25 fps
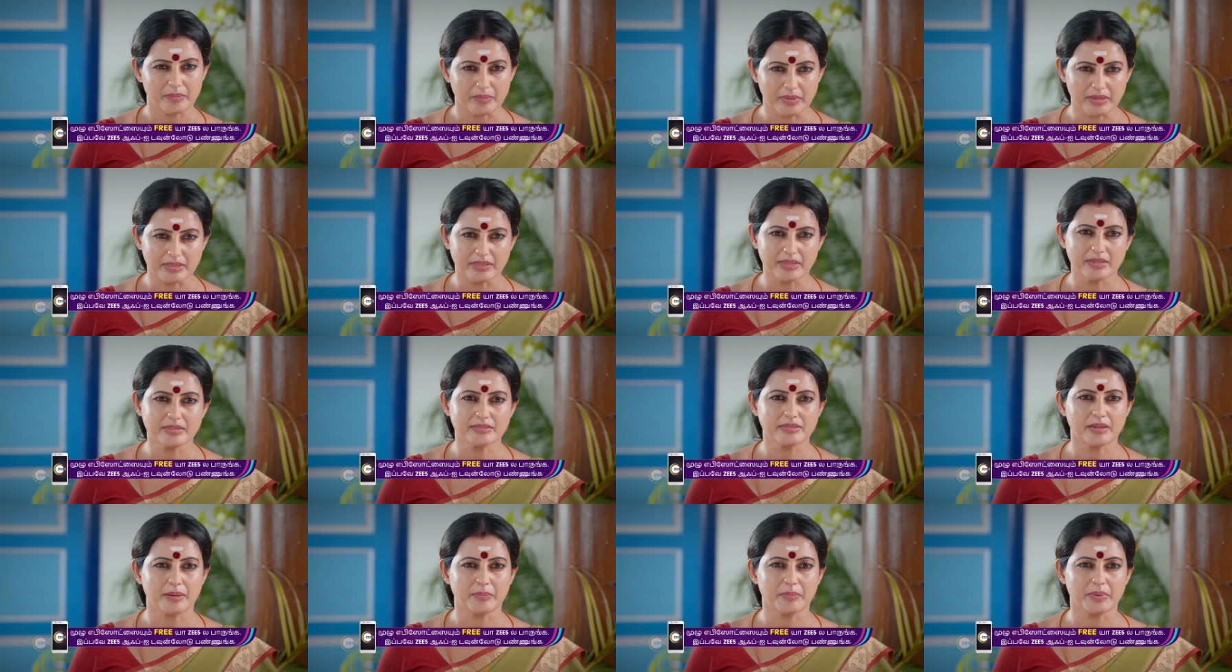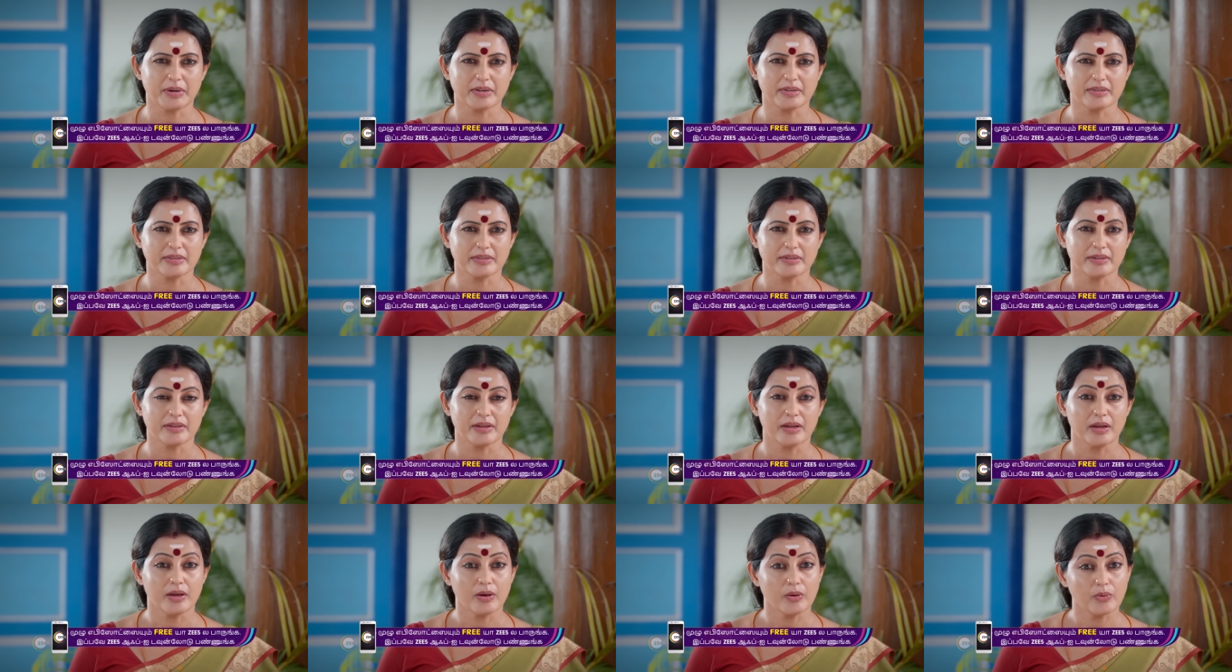மதியம் சாப்பாட்டை
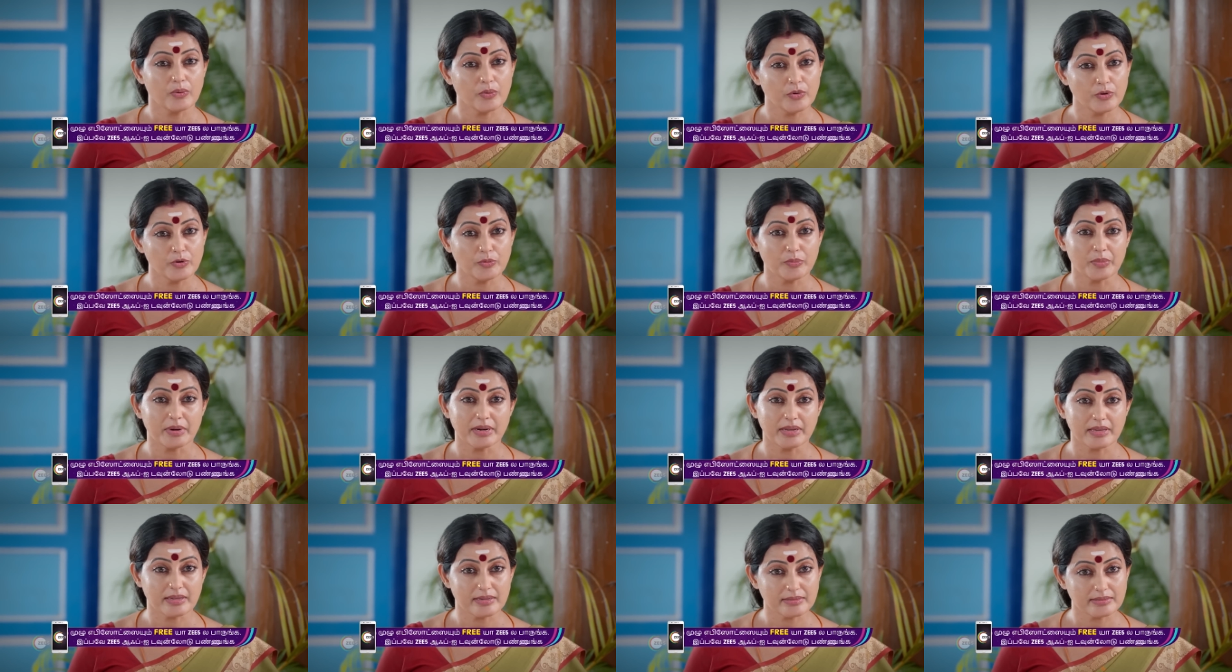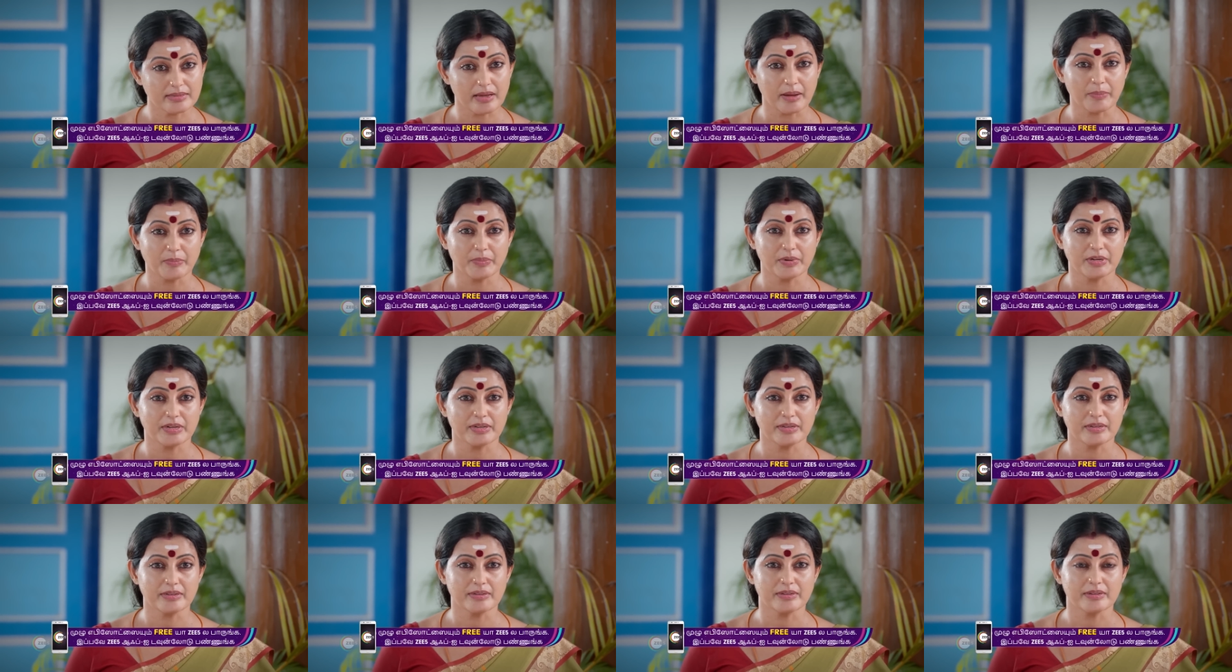ஒரு மணிக்கு
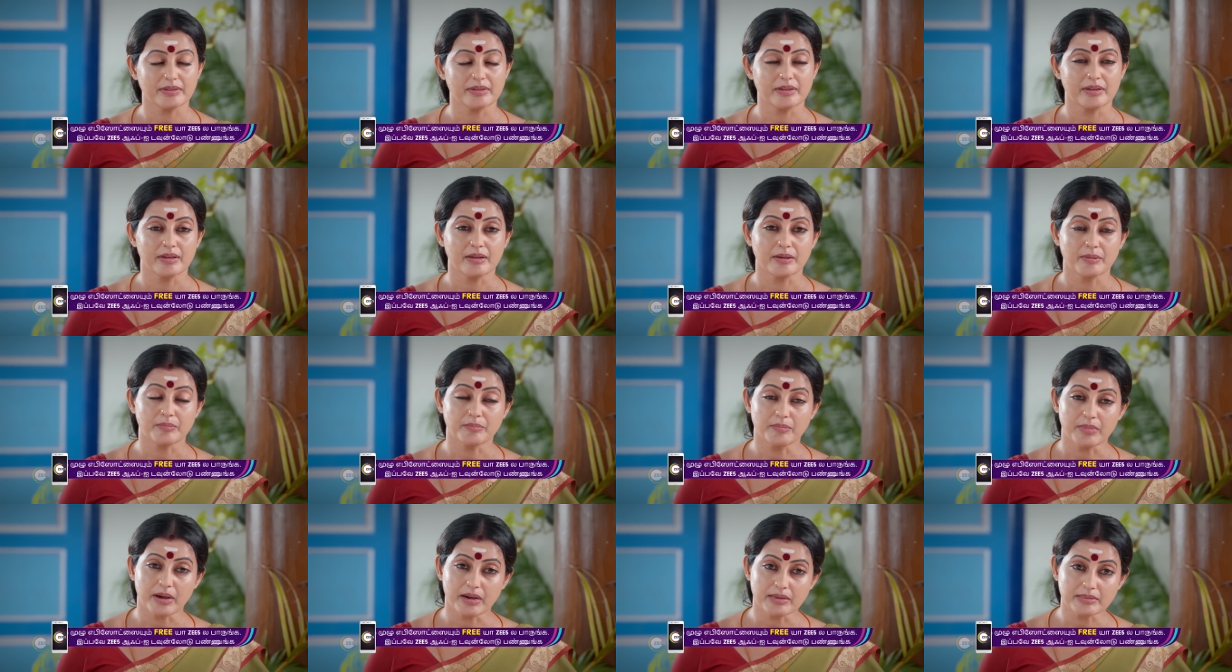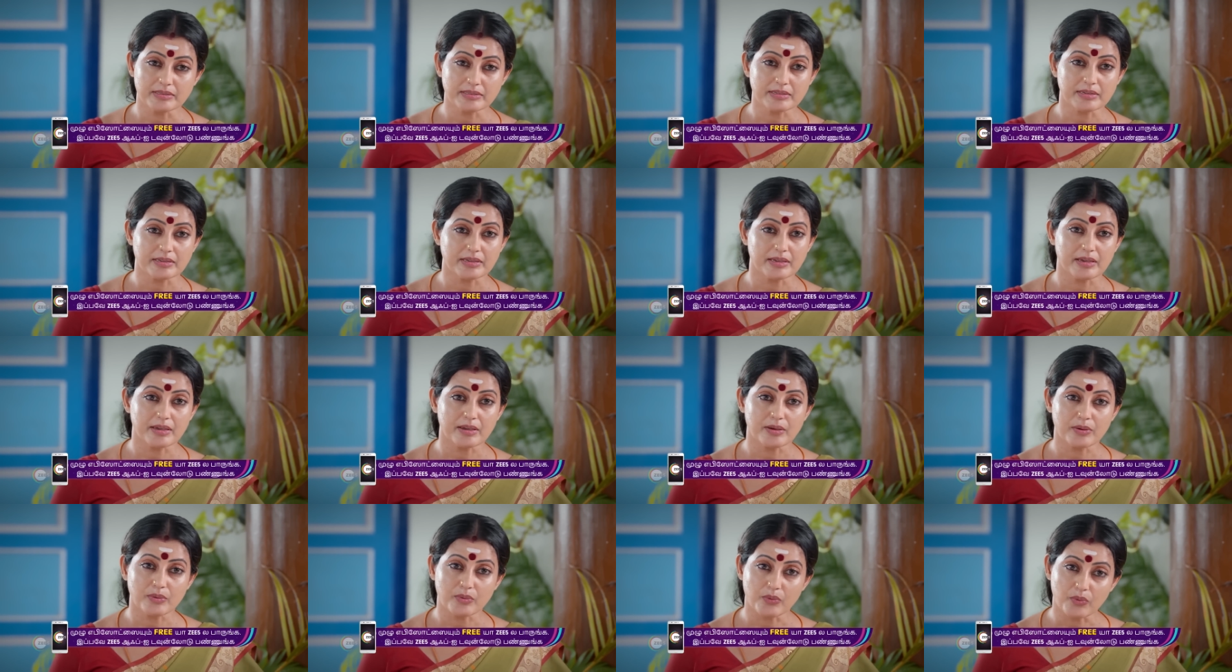சாப்பிட்டுட்டு
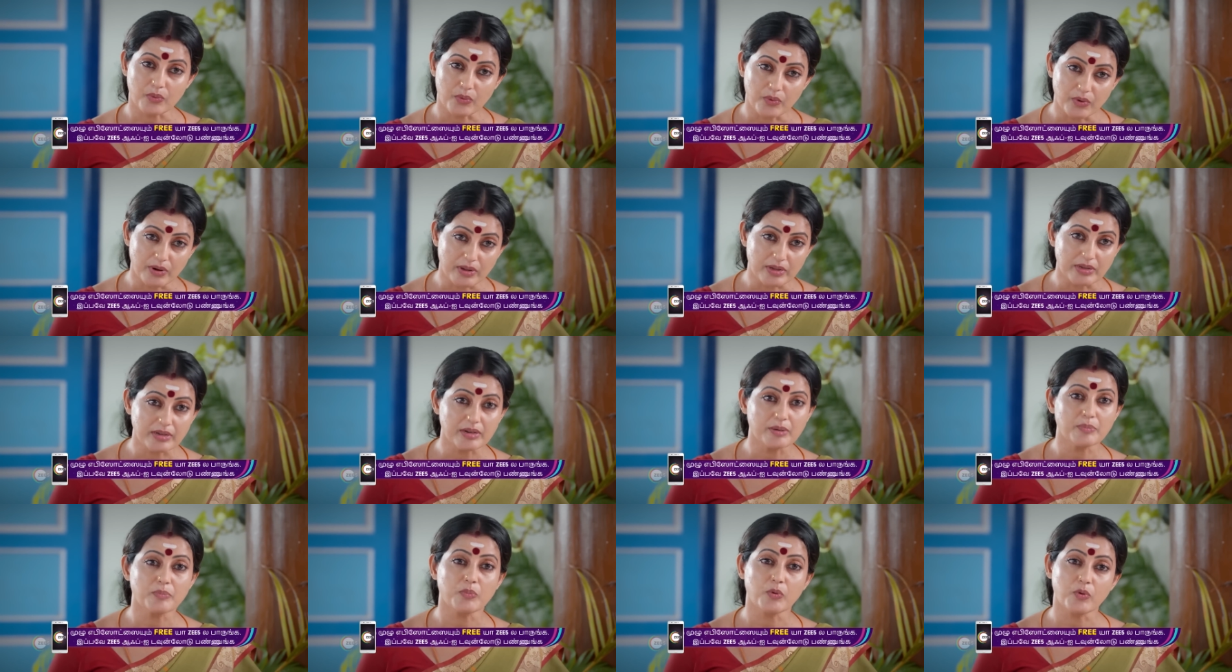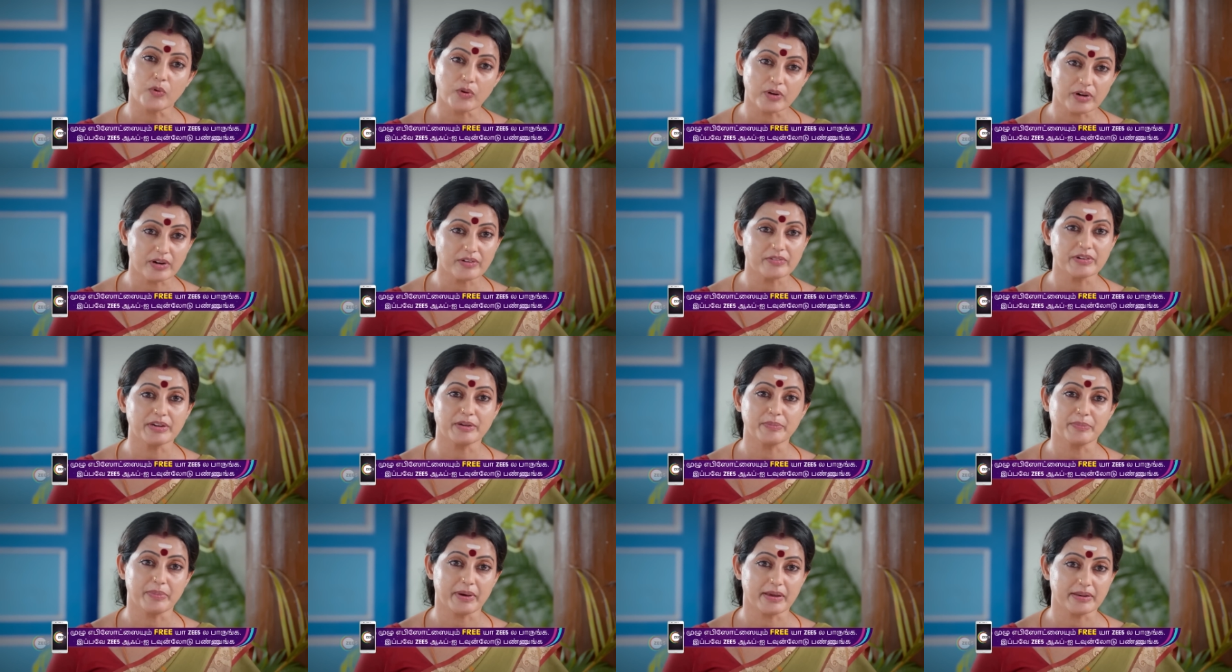மாத்திரைய ஒழுங்க போடுற
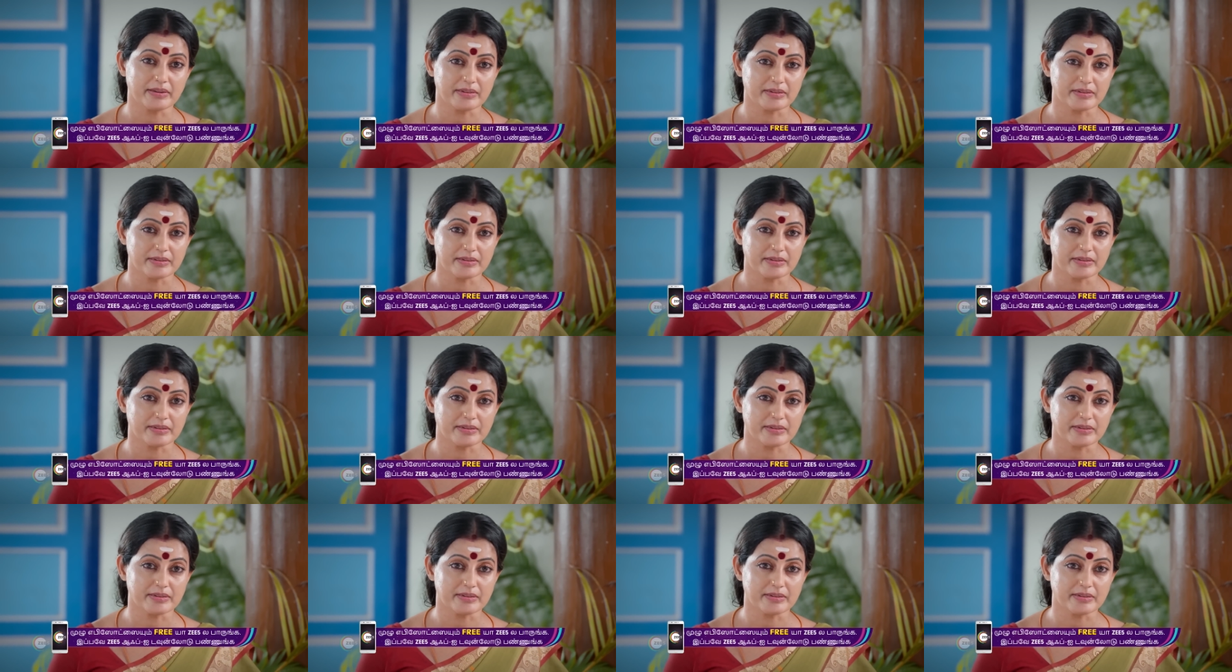வழிய